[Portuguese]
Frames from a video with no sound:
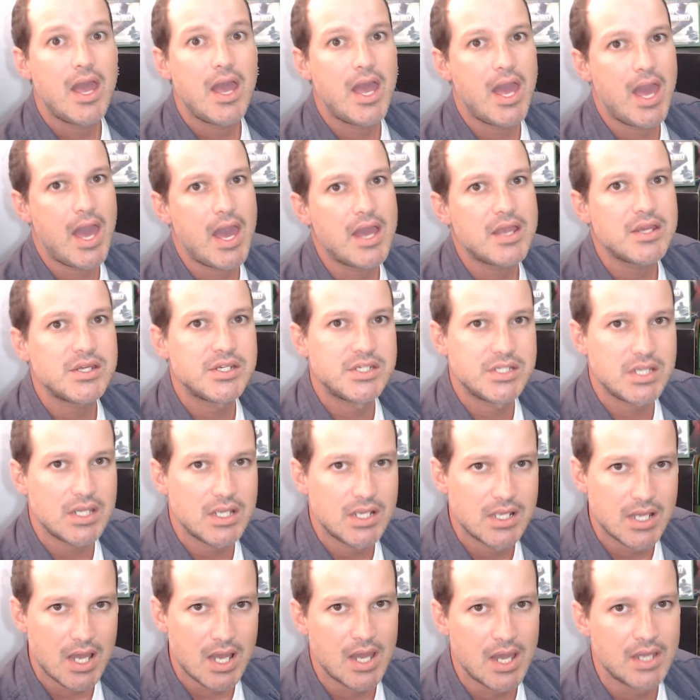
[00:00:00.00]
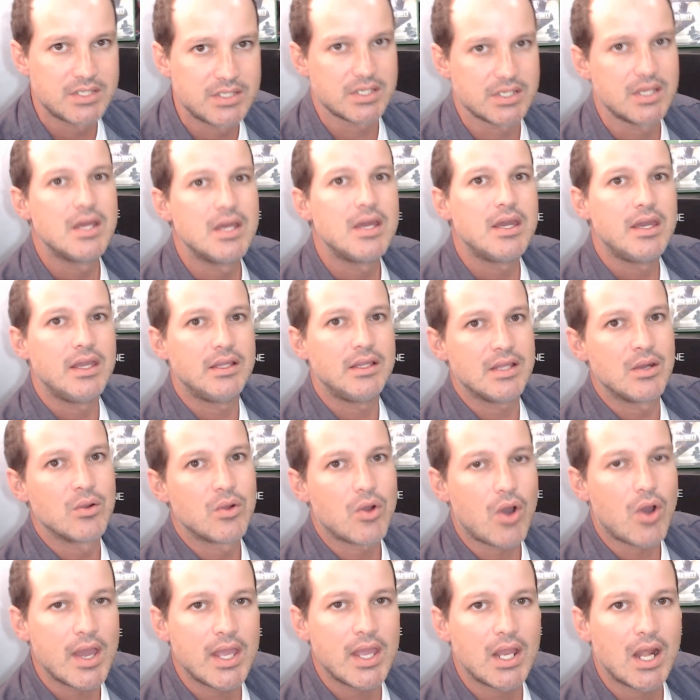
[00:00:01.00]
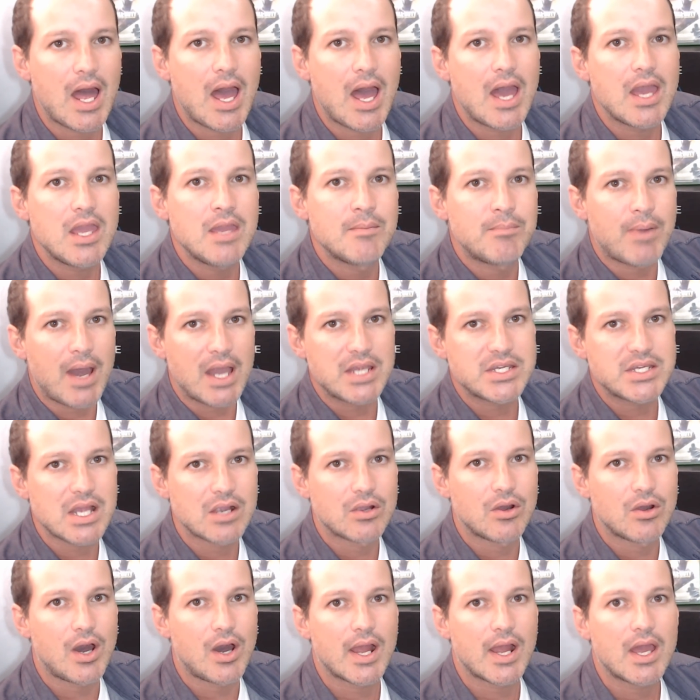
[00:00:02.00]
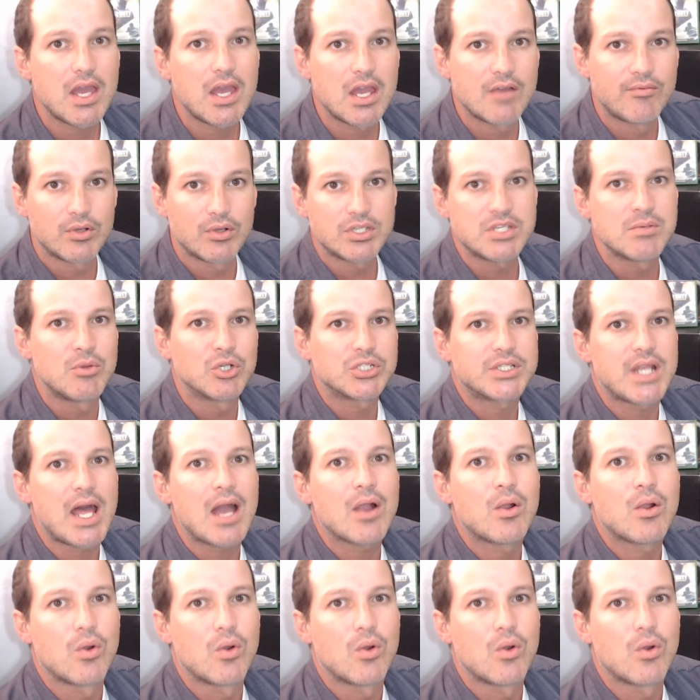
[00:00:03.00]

É gigante. Então corre lá e baixa agora. Eu vou te mostrar